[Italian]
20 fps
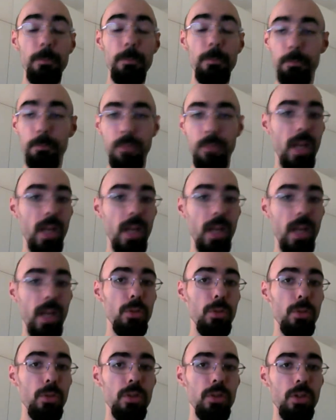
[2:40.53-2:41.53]
Eh,
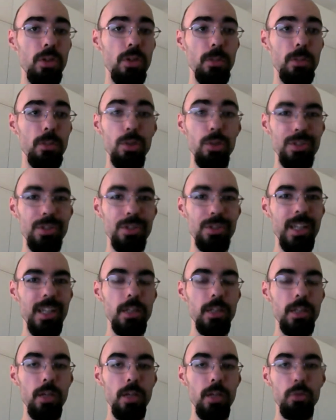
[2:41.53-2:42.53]
molto, molto dedito alla
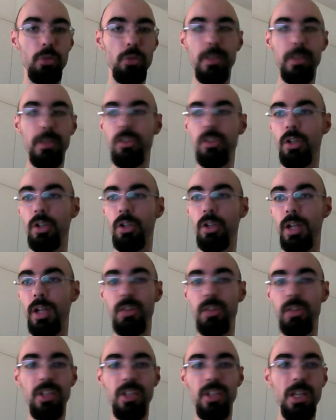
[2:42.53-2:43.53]
sua missione,
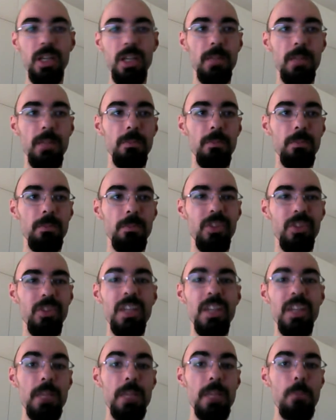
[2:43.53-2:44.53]
si, si
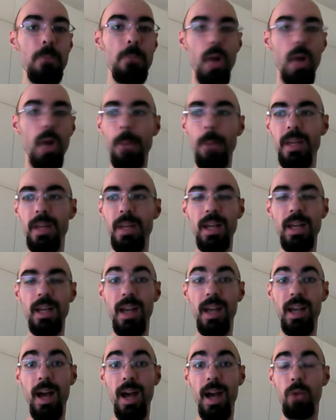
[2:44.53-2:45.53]
immola per la
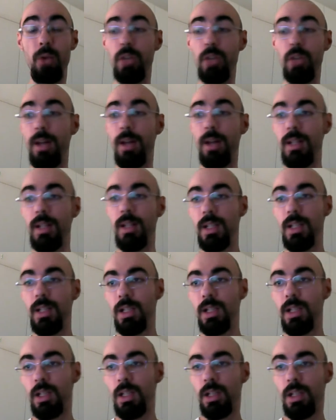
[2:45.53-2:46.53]
causa.
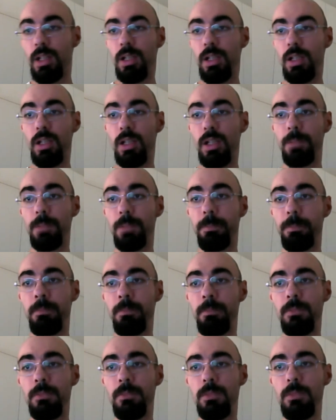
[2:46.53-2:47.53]
Eh,
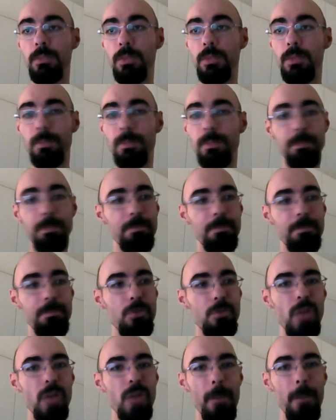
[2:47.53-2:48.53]
mh, una
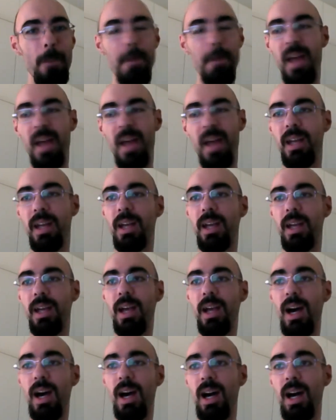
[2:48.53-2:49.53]

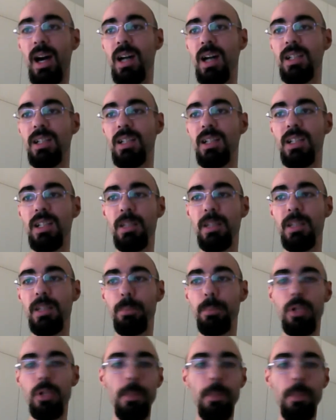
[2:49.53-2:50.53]
pecca. Eh,
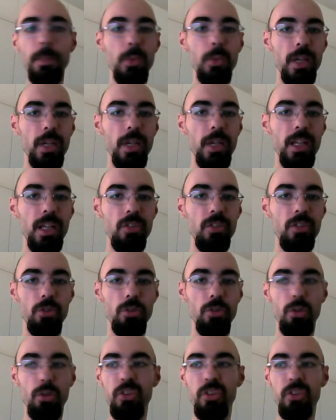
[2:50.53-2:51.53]
purtroppo i guerrieri sono
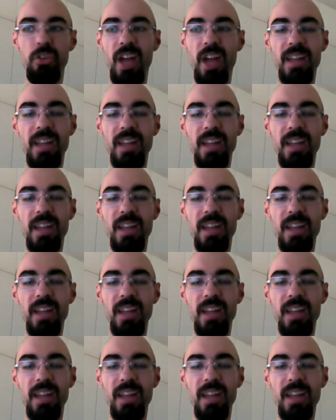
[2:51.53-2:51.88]
7.